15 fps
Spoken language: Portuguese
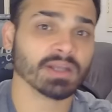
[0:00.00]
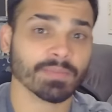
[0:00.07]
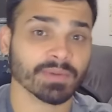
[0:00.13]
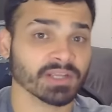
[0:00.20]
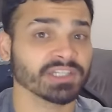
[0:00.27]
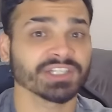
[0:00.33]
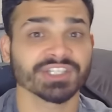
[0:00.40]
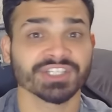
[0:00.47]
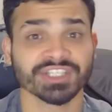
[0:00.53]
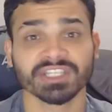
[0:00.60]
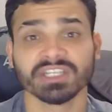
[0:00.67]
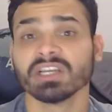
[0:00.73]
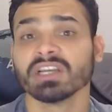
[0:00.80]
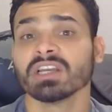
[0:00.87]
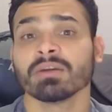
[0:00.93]
para
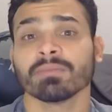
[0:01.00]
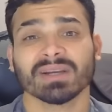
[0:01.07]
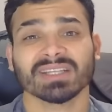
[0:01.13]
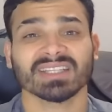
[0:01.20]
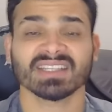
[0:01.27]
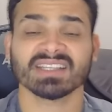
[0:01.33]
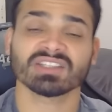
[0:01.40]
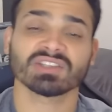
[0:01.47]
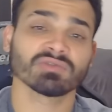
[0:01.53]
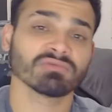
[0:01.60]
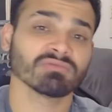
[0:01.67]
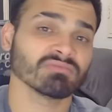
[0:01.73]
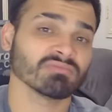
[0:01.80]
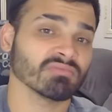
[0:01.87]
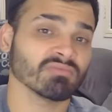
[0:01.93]
energia mas às vezes
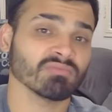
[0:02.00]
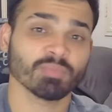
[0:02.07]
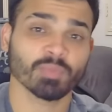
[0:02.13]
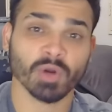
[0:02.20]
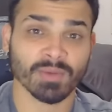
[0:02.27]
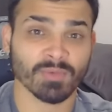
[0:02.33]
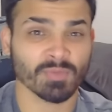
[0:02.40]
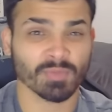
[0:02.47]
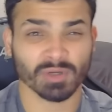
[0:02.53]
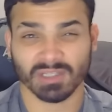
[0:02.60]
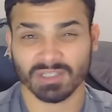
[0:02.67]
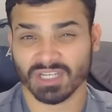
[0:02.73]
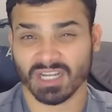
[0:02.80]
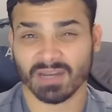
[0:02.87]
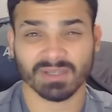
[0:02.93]
um Pokémon
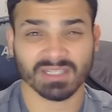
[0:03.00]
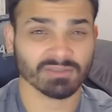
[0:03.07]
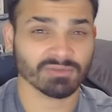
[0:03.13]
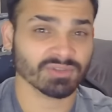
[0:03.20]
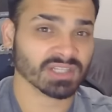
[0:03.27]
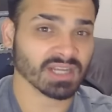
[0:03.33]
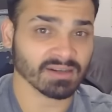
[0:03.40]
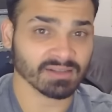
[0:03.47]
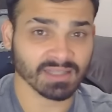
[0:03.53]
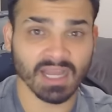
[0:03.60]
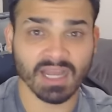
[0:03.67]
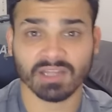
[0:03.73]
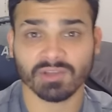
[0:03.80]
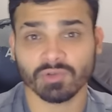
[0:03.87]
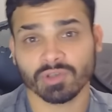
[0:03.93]
importante acaba sendo
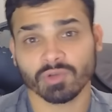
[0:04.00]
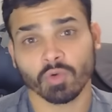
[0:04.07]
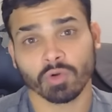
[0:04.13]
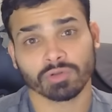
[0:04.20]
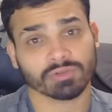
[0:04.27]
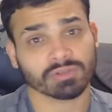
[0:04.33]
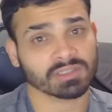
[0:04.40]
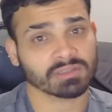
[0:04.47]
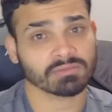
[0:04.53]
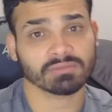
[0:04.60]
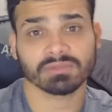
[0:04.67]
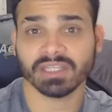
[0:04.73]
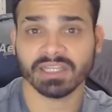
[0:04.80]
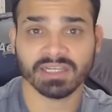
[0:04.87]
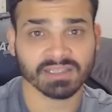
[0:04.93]
descartado e o outro
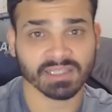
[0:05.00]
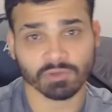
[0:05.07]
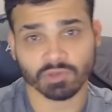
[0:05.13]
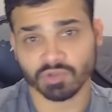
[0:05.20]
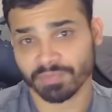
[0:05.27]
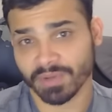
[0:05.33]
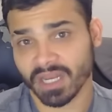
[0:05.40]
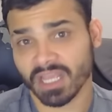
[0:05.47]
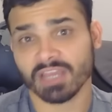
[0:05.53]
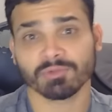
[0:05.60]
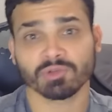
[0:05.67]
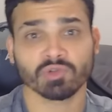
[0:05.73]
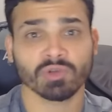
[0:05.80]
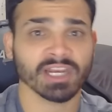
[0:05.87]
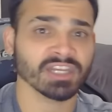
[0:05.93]
dele tá nos
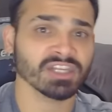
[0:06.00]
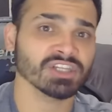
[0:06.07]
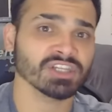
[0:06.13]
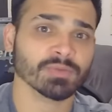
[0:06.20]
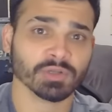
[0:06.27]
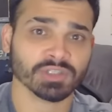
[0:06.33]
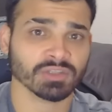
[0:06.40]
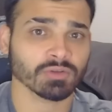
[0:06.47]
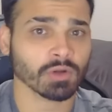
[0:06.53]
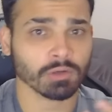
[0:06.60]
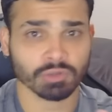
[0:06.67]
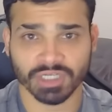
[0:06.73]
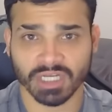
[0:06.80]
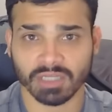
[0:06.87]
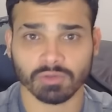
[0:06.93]
prêmios. O Greninja pode ser
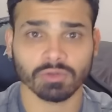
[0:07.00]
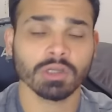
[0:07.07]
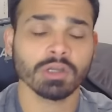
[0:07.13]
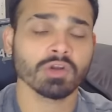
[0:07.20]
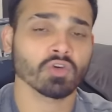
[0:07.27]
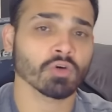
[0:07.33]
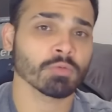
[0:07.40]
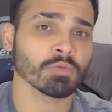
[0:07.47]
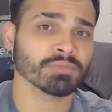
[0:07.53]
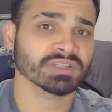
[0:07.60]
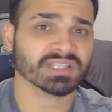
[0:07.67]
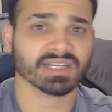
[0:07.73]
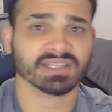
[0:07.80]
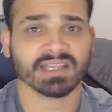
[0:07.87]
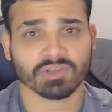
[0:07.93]
nocauteado como uma
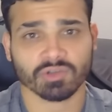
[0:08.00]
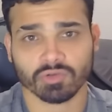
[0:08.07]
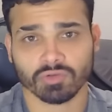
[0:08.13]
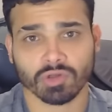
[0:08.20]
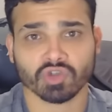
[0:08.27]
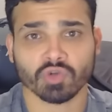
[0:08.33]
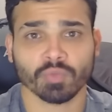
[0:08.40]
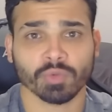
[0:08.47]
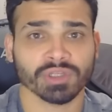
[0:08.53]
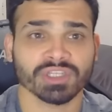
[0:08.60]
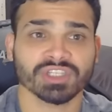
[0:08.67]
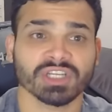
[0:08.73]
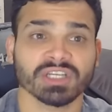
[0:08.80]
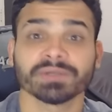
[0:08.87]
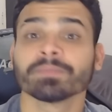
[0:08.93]
estratégia do nosso
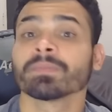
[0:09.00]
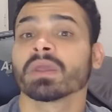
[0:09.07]
oponente ali